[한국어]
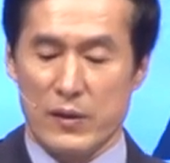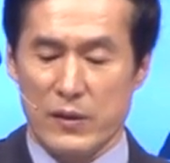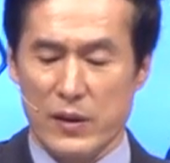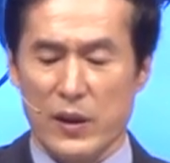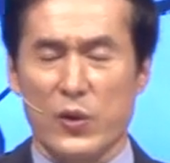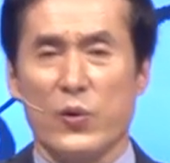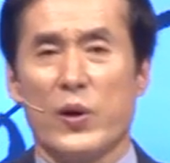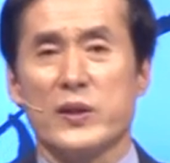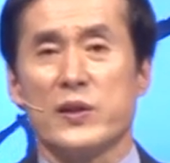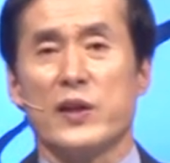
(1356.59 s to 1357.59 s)
그러니까 교회
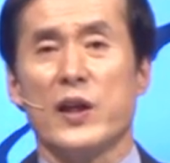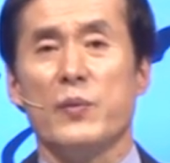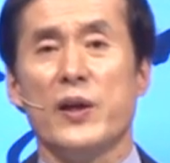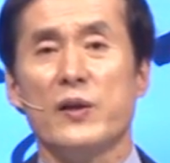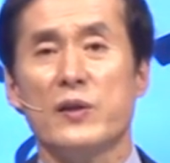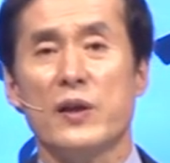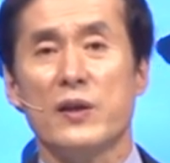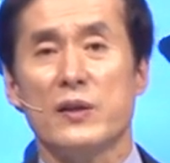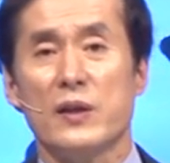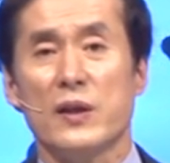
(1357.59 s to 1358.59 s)
와서 예배는
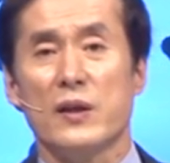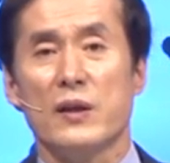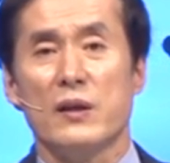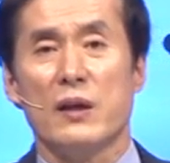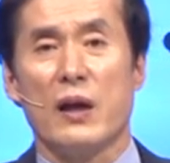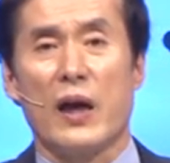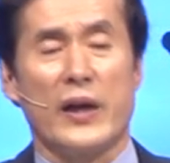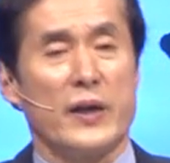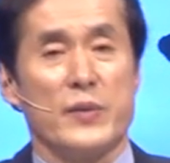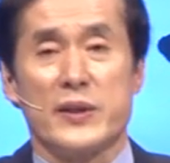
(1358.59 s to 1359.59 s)
드리는데
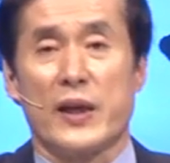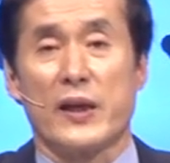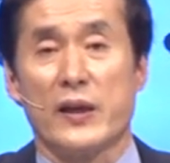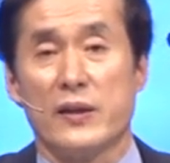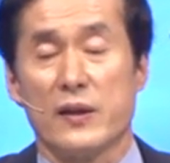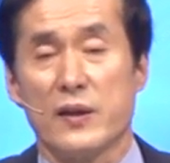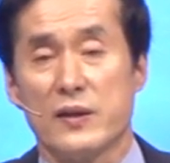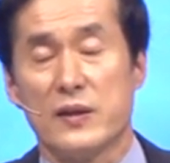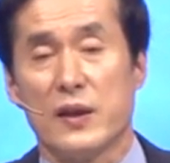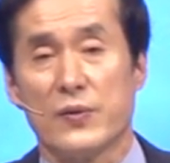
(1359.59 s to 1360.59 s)
하나님의 사랑이
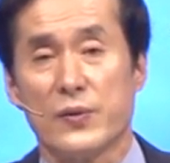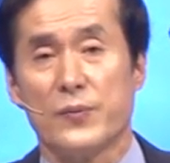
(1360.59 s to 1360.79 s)
느껴지죠.